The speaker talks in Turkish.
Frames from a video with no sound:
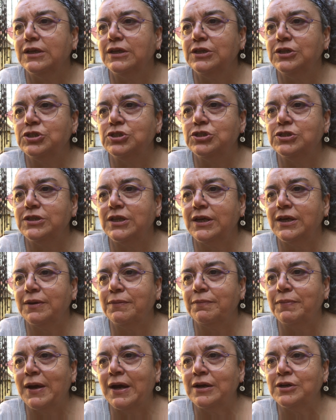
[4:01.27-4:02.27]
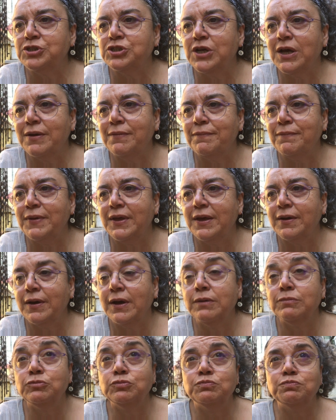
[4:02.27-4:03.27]
işte perşembe
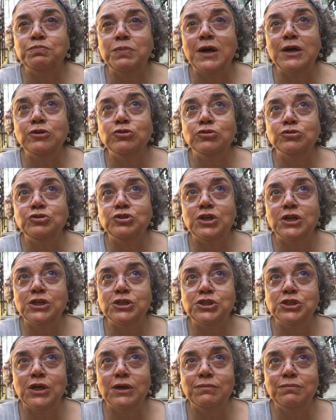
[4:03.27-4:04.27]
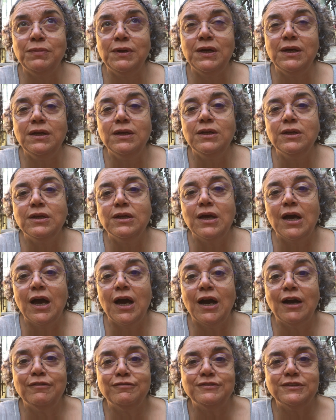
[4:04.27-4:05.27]
ha, pardon çarşamba
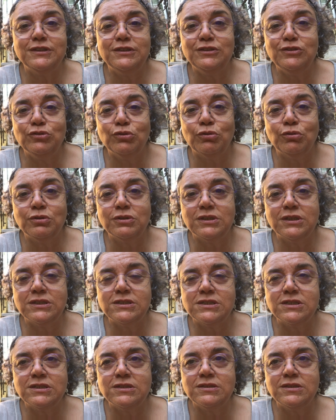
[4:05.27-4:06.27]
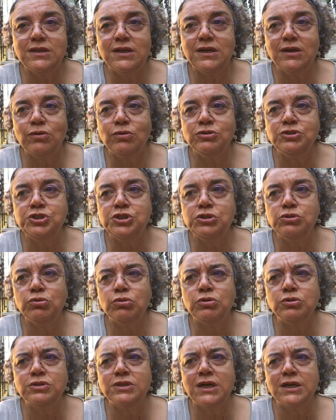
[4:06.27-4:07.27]
haftanın ortasında onun için
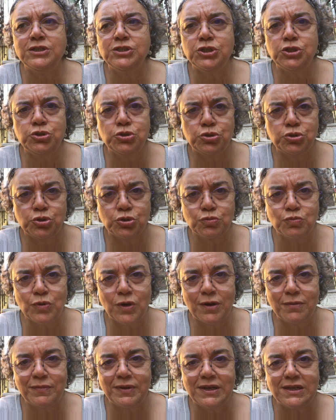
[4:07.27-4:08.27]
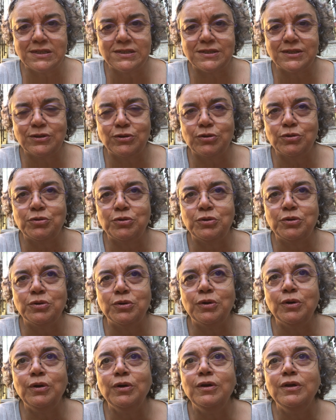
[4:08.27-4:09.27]
ortanca çocuk muamelesi
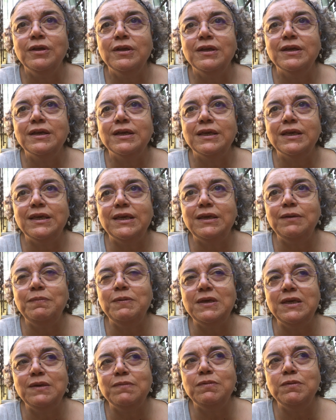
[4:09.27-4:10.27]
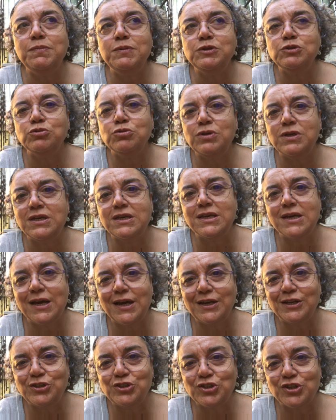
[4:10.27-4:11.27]
görüyor gibi gibi bir sürü
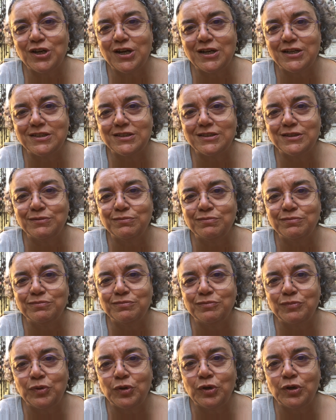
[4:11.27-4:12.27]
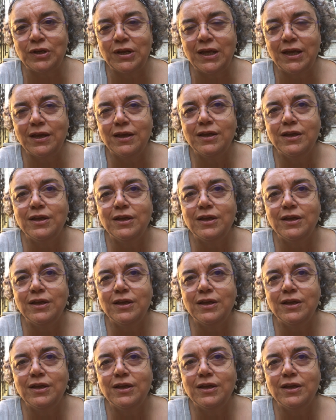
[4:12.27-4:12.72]
hikaye çıkarttım böyle.